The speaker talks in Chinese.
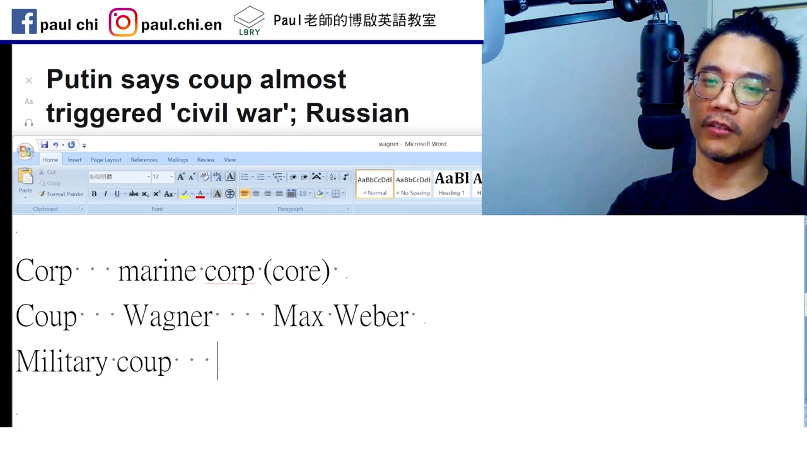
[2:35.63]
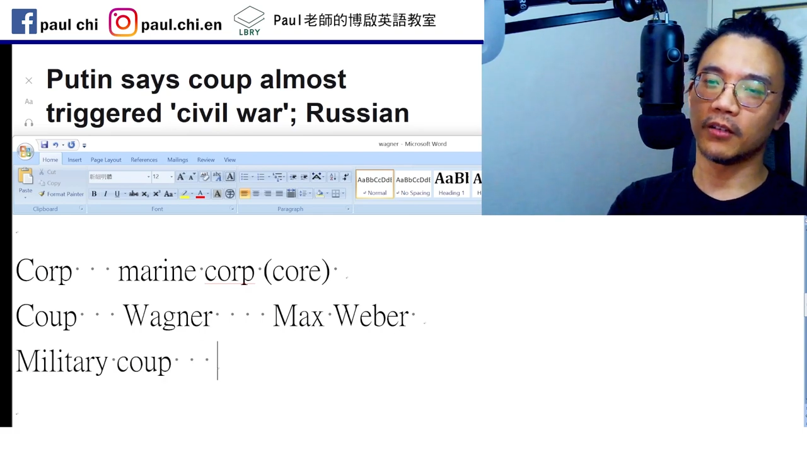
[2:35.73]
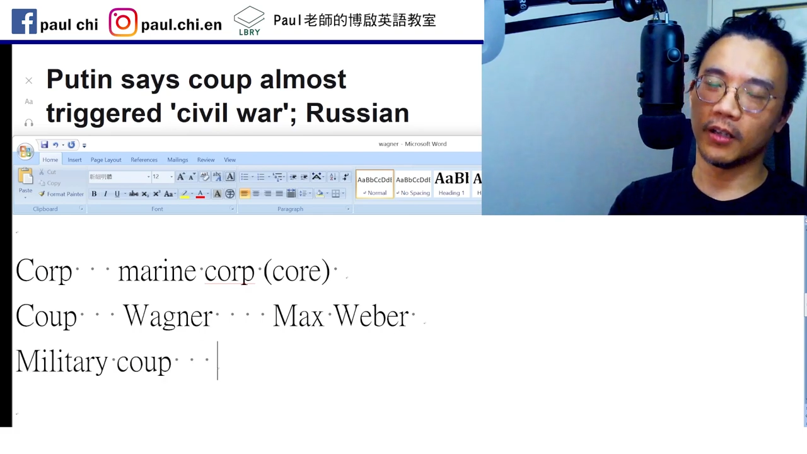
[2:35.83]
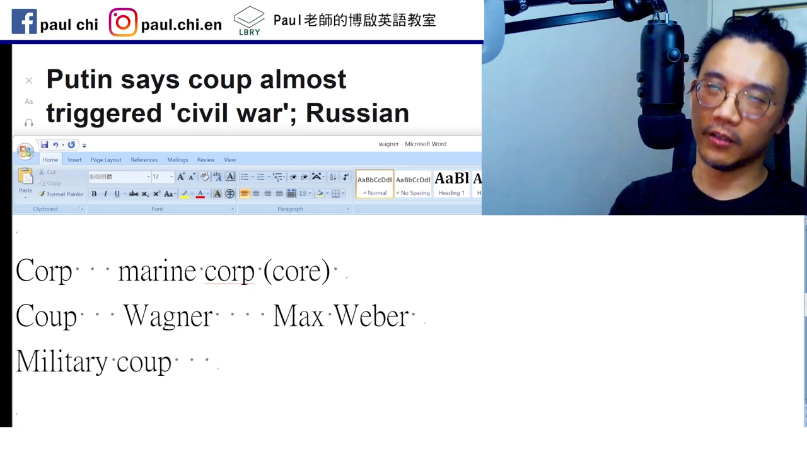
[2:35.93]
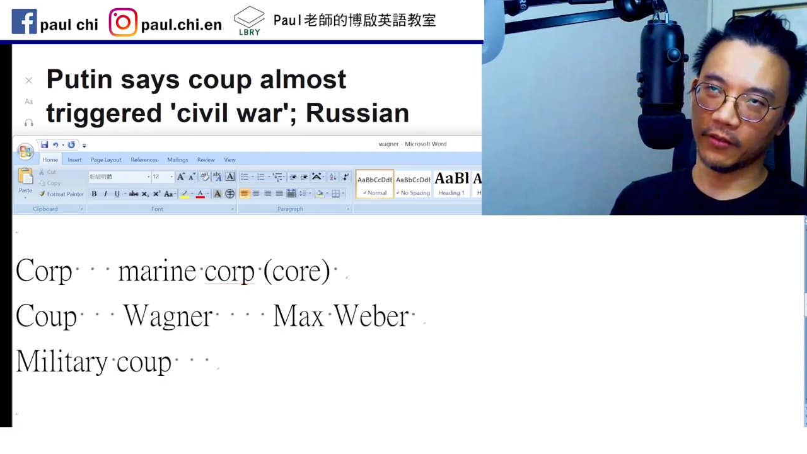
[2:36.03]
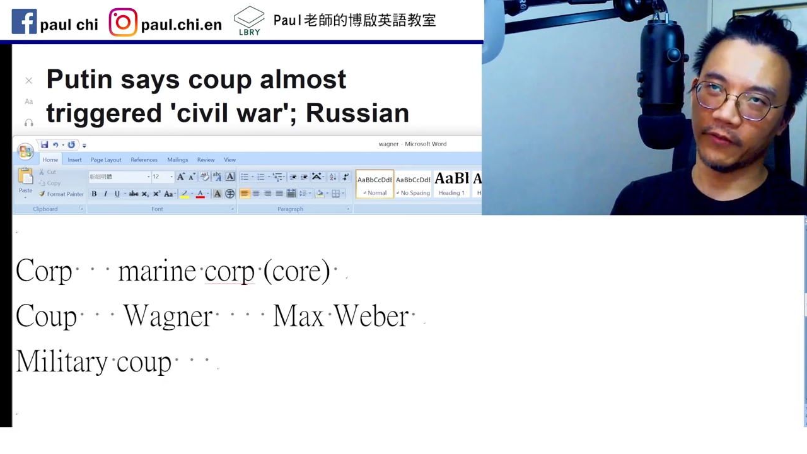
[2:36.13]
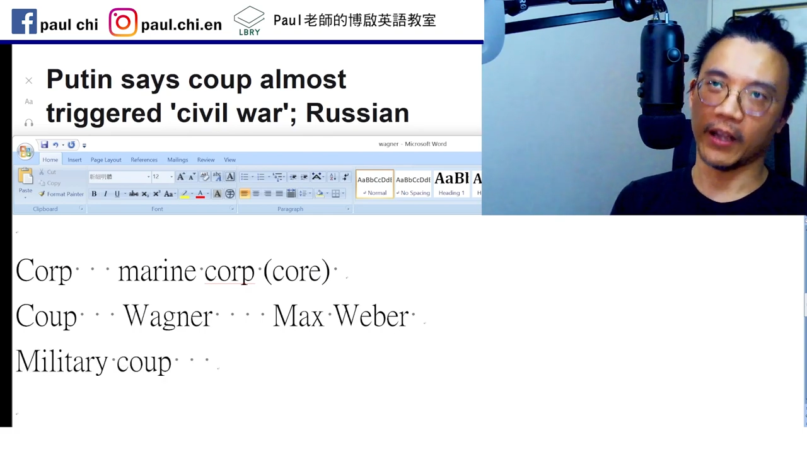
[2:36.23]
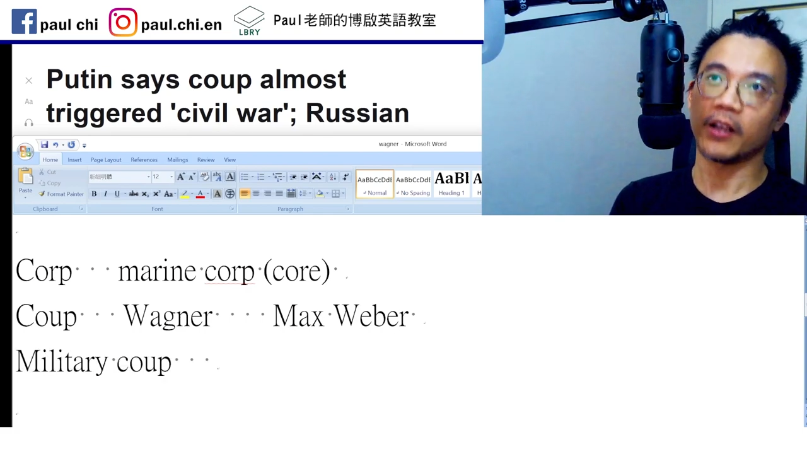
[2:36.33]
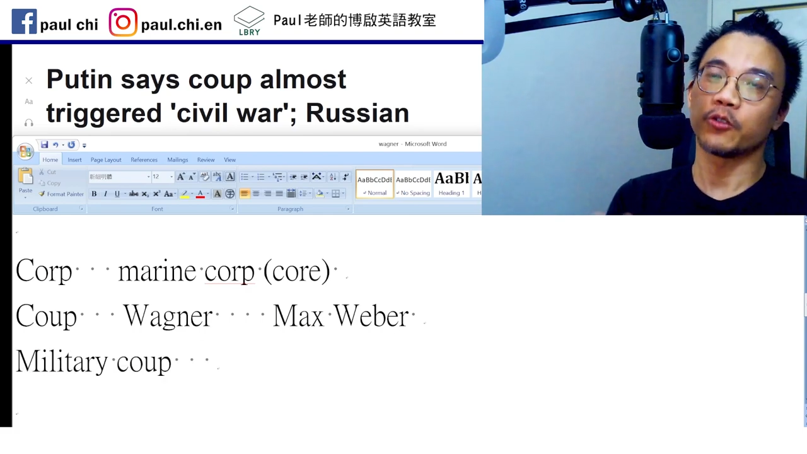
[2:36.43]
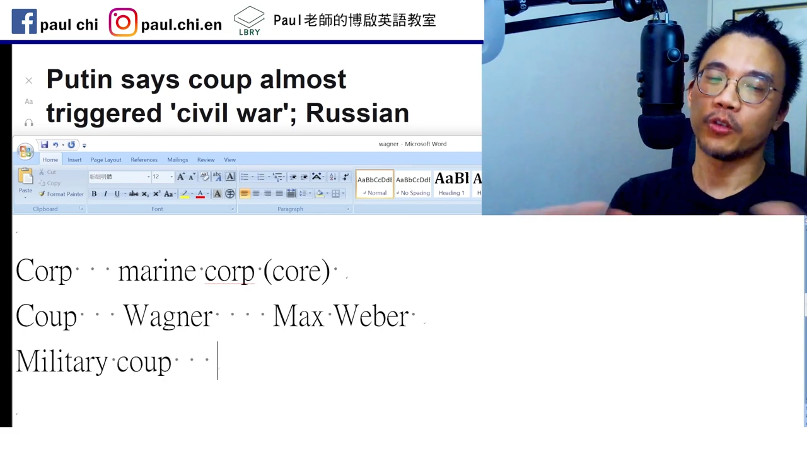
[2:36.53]
呃“反
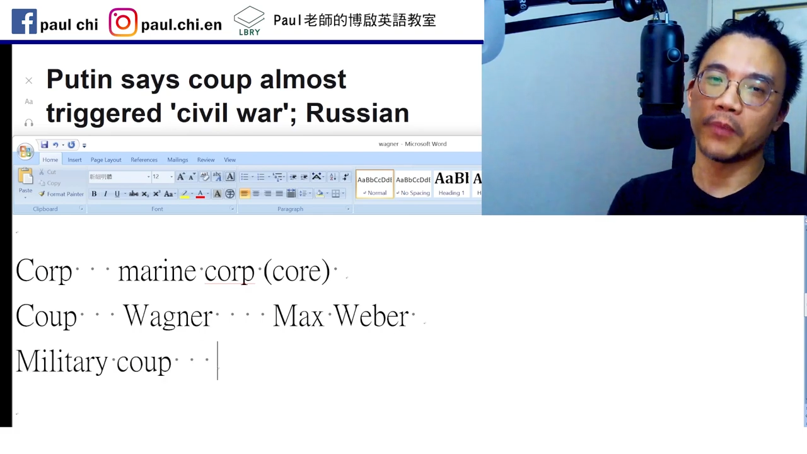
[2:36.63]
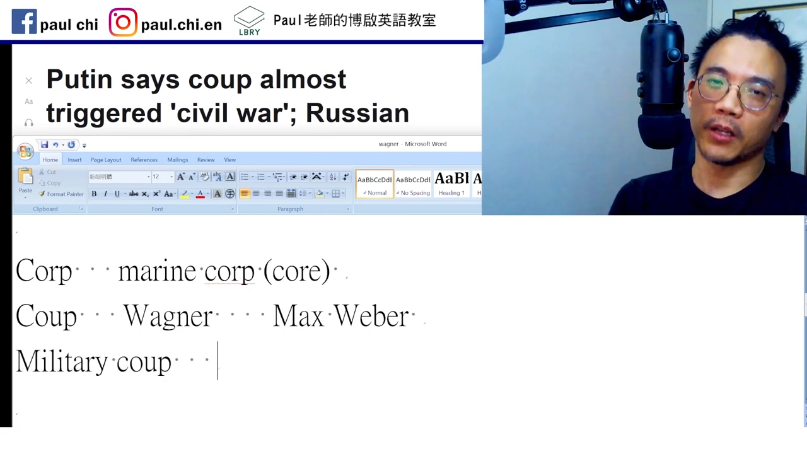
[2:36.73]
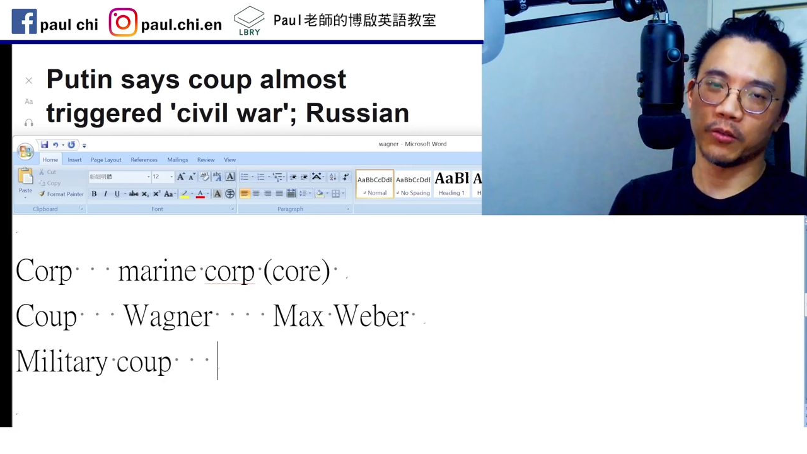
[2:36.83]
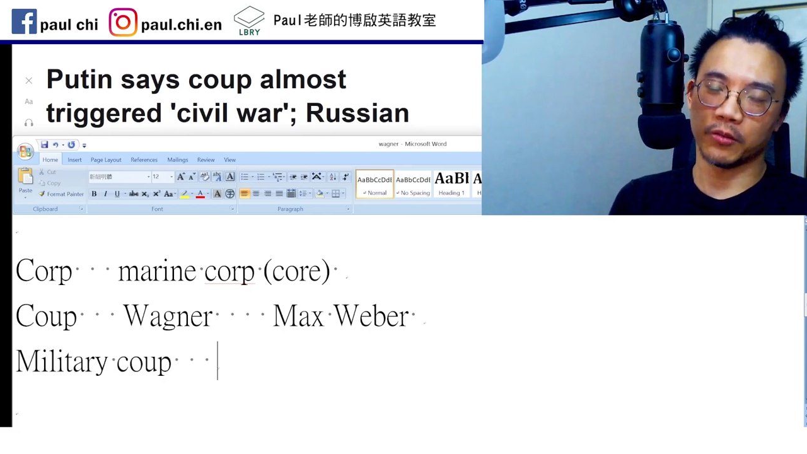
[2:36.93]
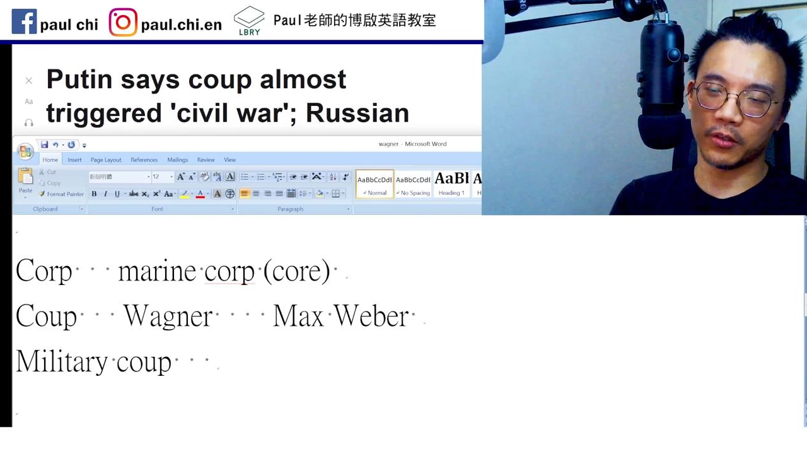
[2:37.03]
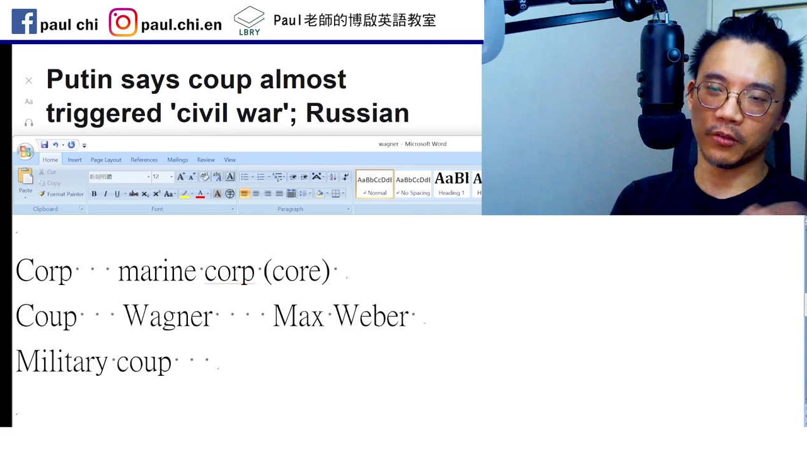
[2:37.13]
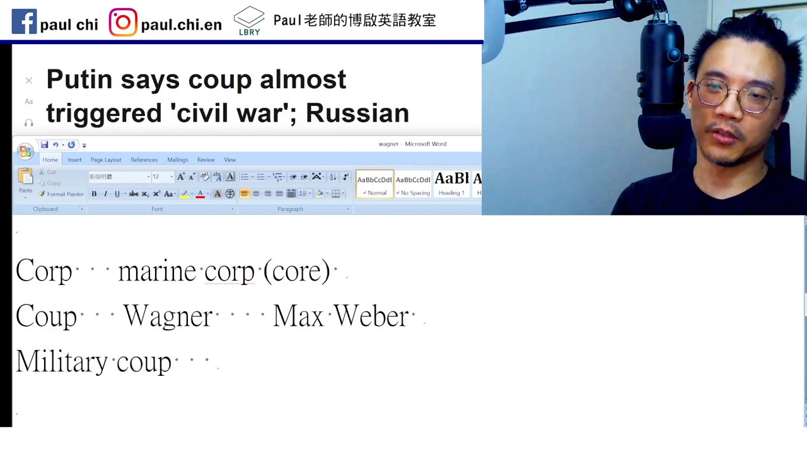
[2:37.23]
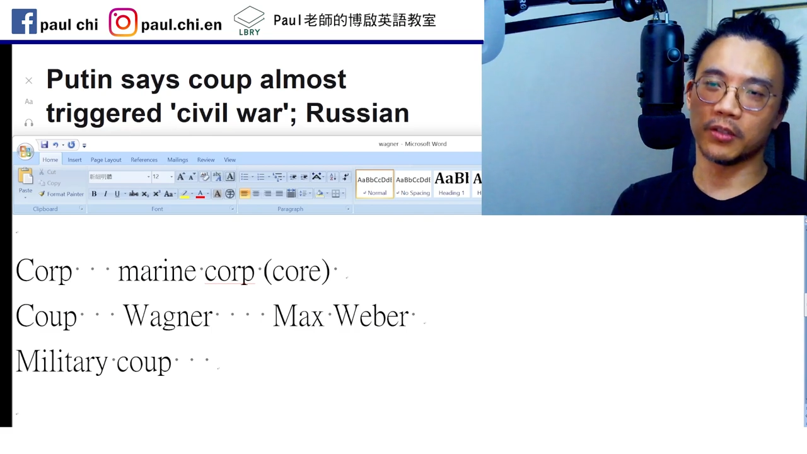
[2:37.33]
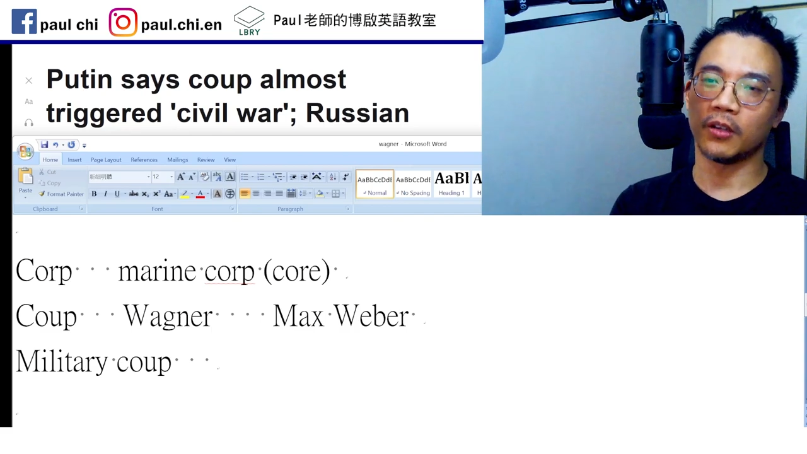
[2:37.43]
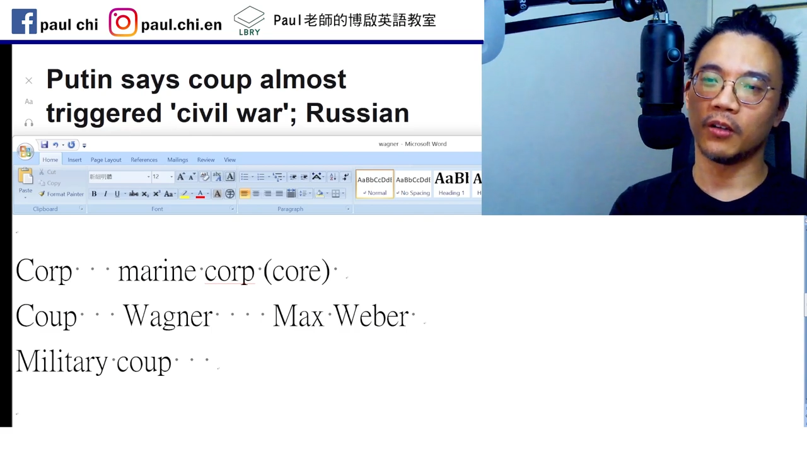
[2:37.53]
抗军”嘛，总之就
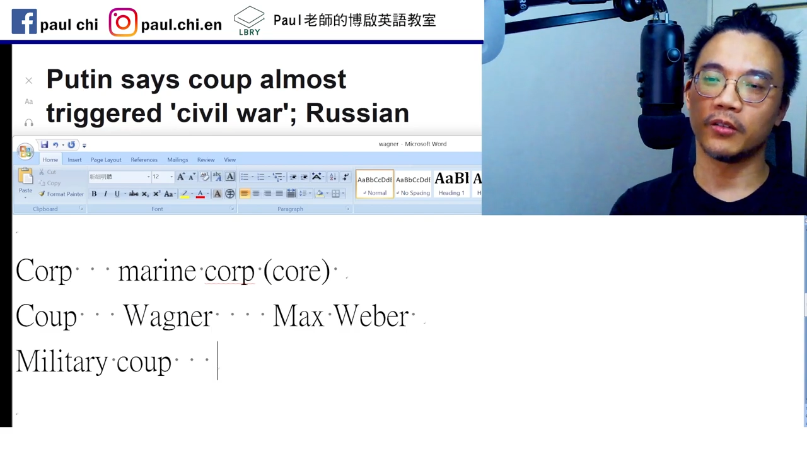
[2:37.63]
是好